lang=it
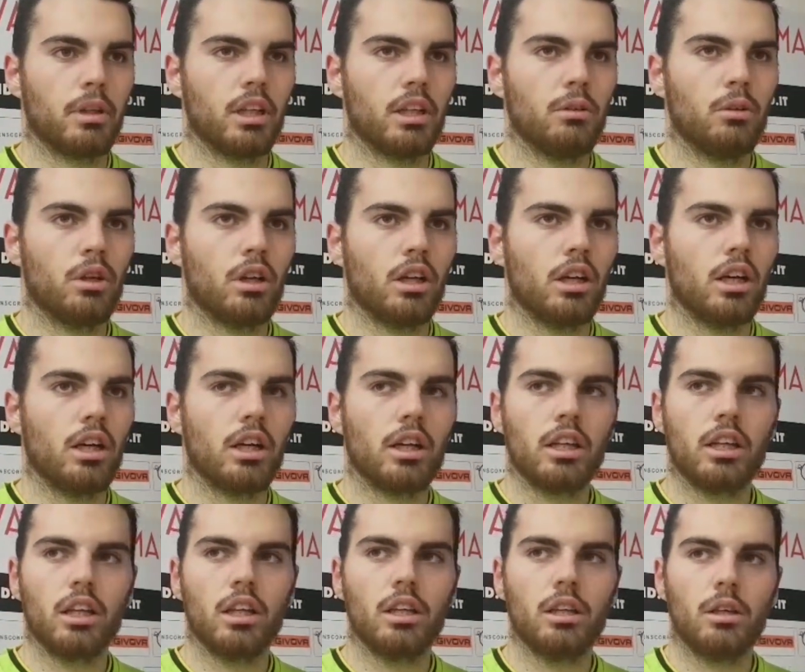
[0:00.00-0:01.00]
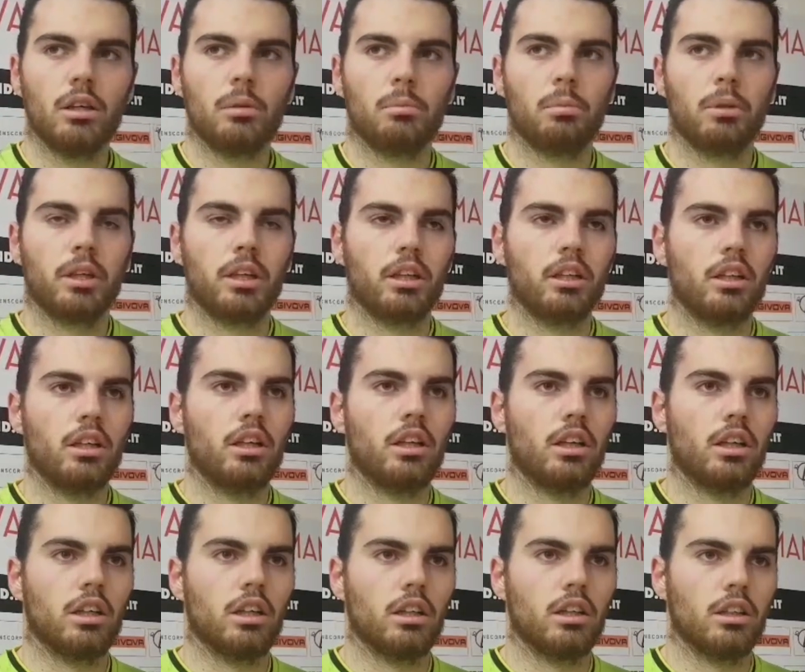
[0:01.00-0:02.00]
lavorare e per
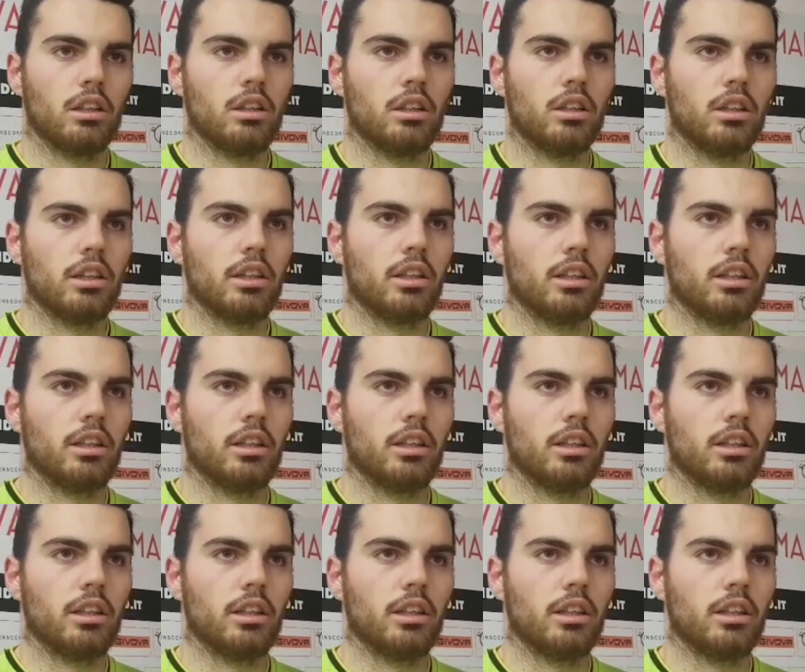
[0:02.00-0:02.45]
eh,